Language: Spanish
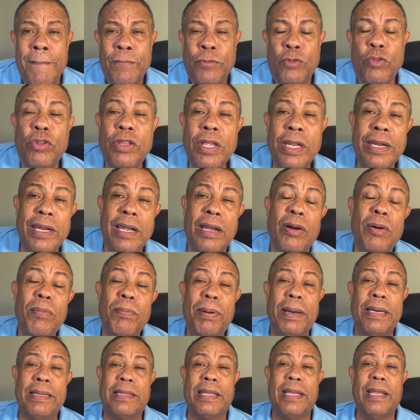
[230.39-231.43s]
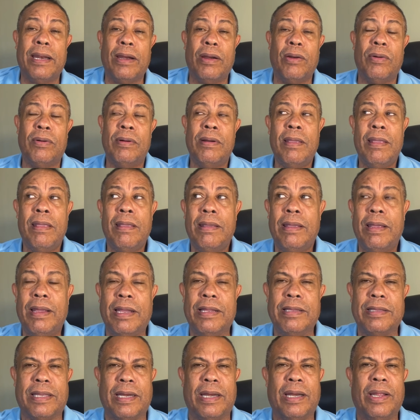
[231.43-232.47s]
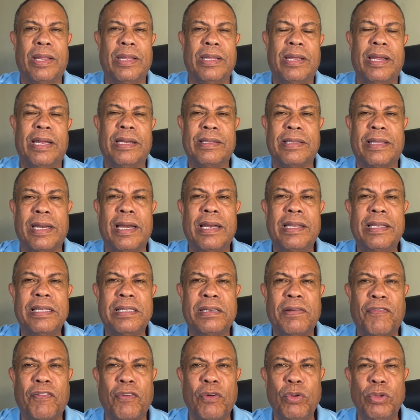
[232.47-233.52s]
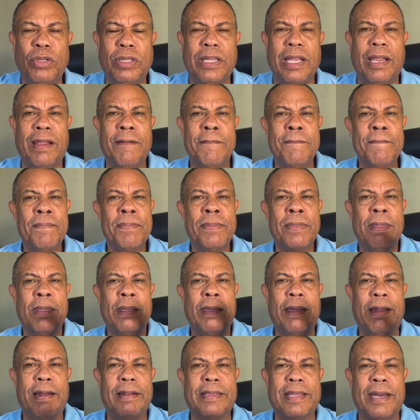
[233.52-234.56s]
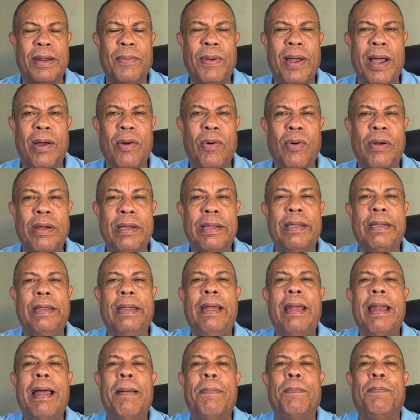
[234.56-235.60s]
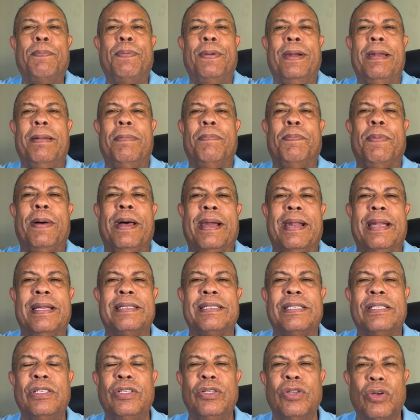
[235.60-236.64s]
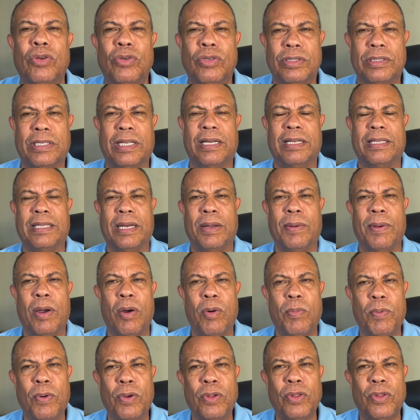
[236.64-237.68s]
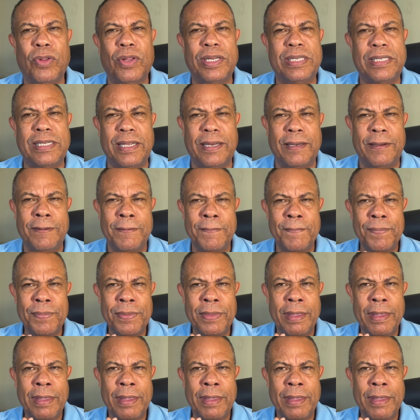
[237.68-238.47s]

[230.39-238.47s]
tú tienes que compartirlo entre, la, entre el disfrute, el trabajo y la preparación del trabajo. Puedo decir